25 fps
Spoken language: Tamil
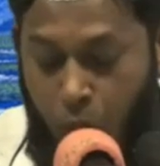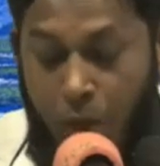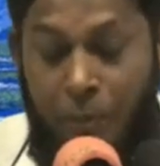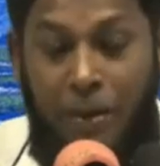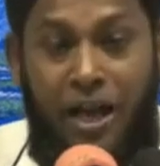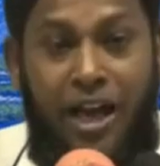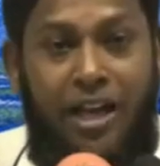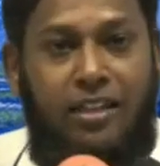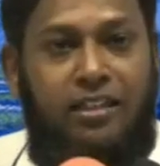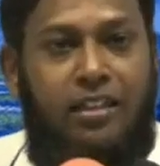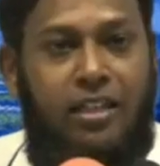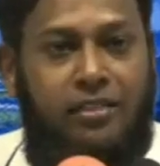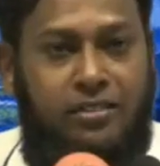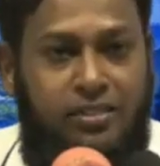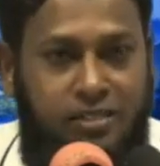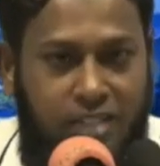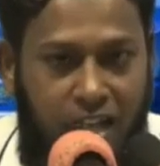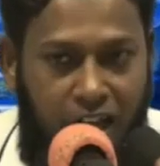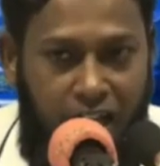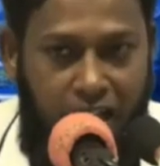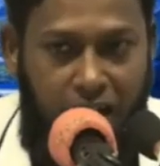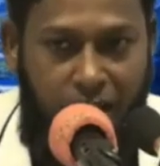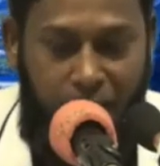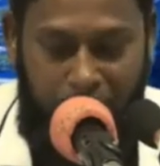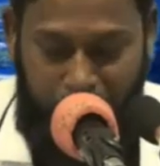ஒமா
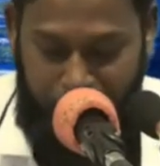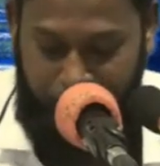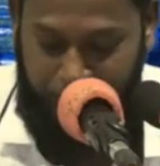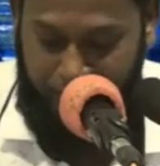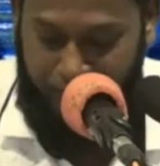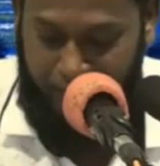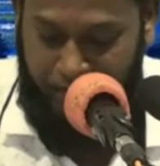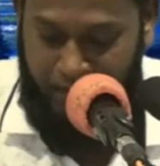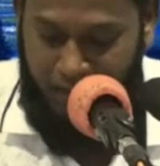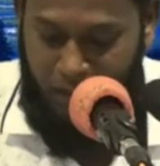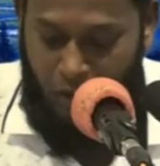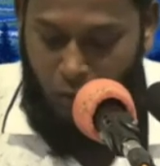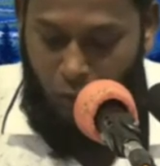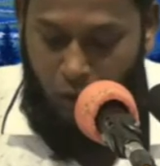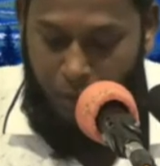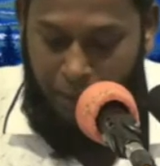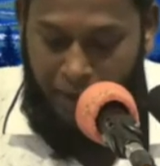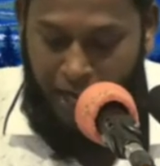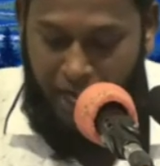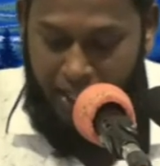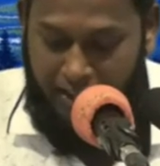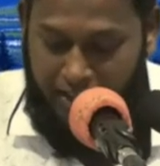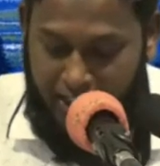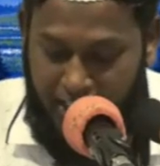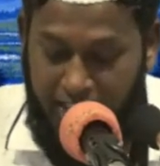தஸ்தா
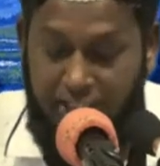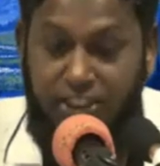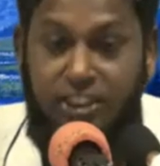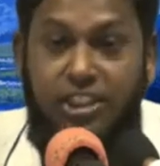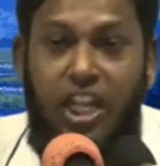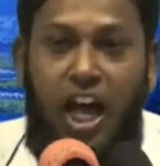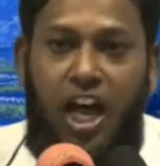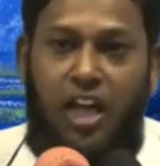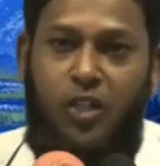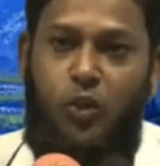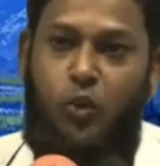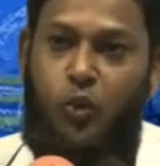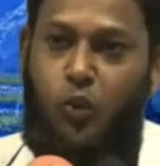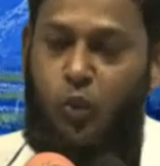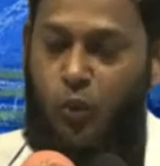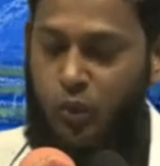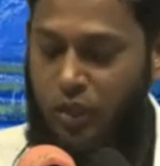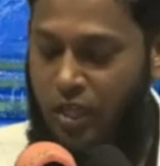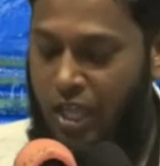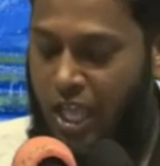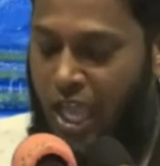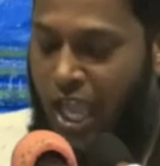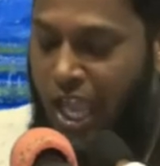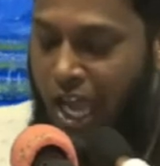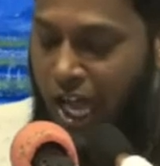ஒமா தஸ்தாது
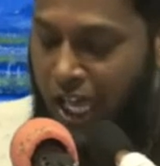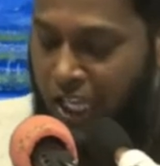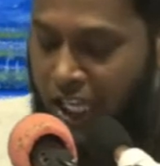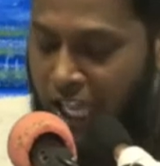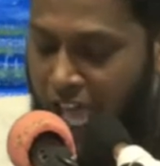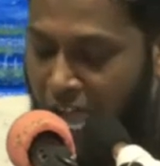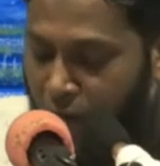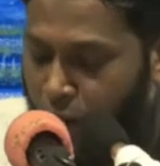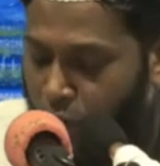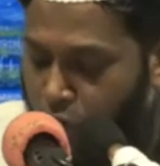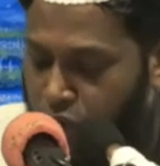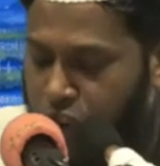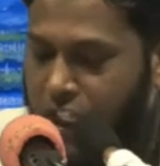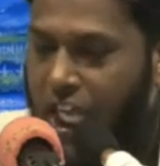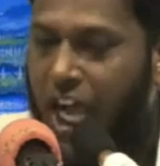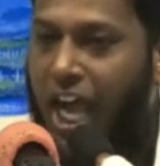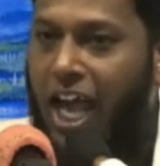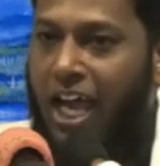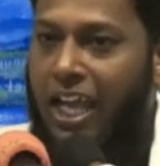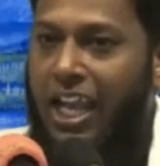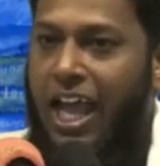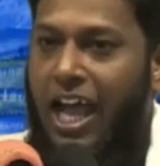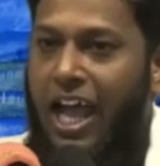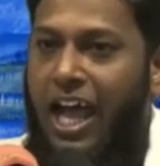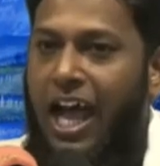அல்லாஹு
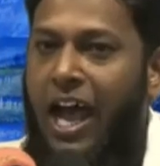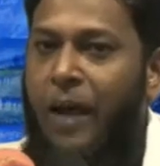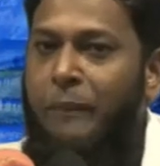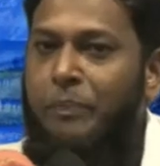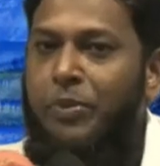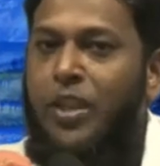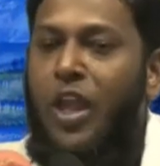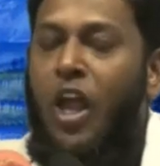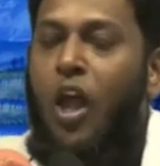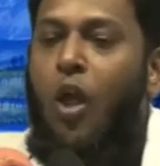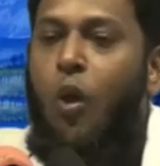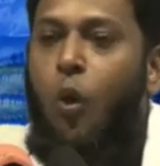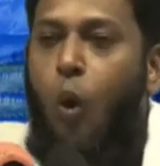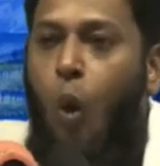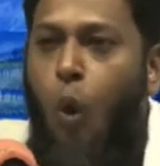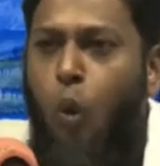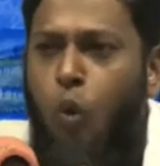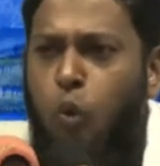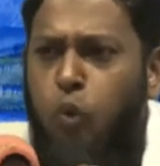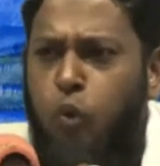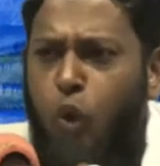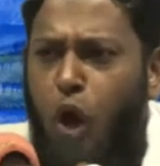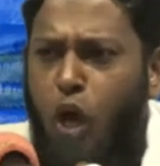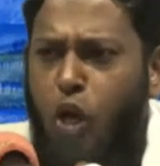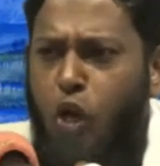தாலா
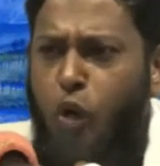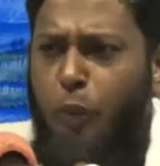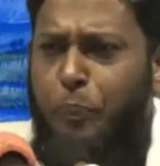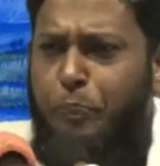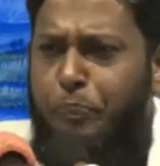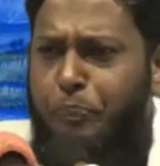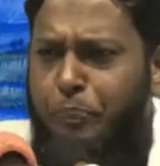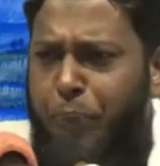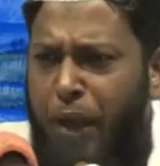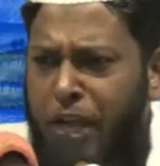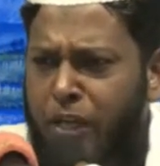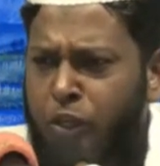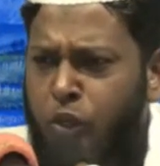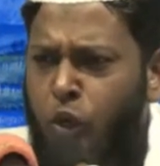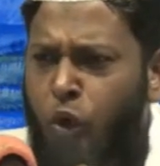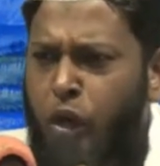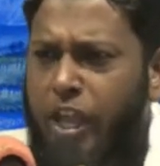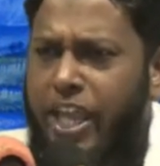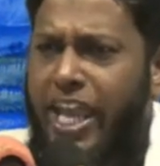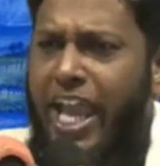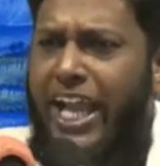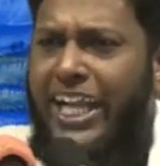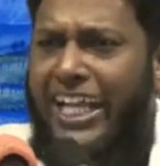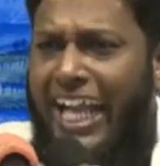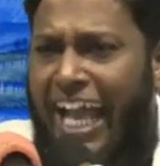ஒவ்வொரு
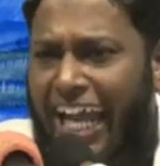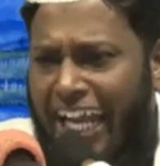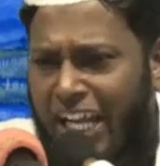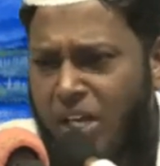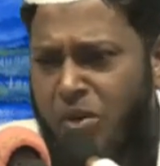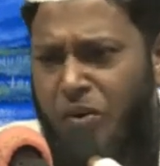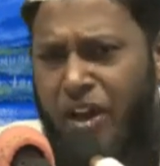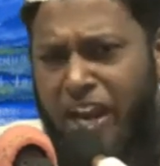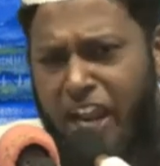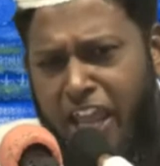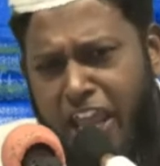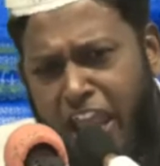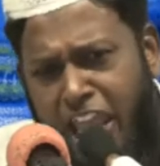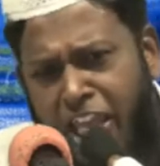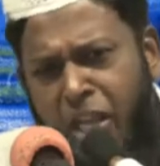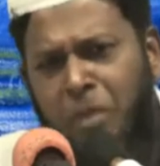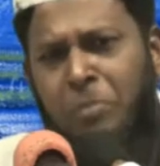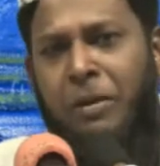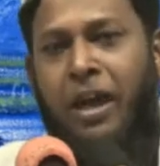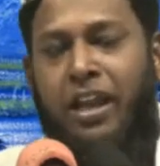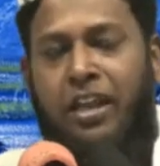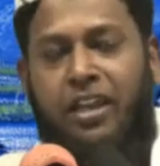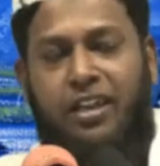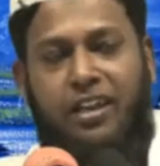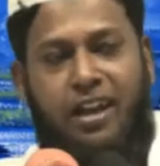பெண்ணுடைய
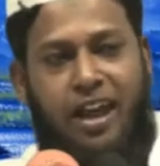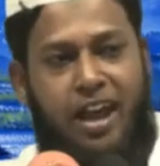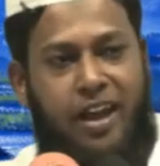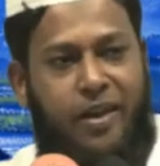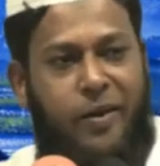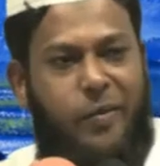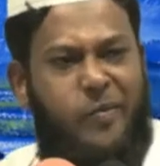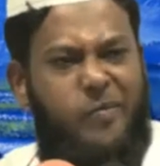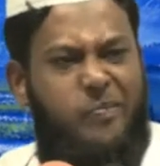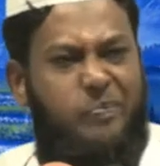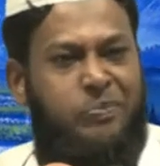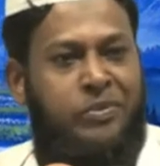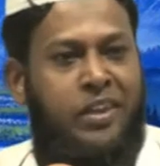கருவறையையும் அறிகிறான்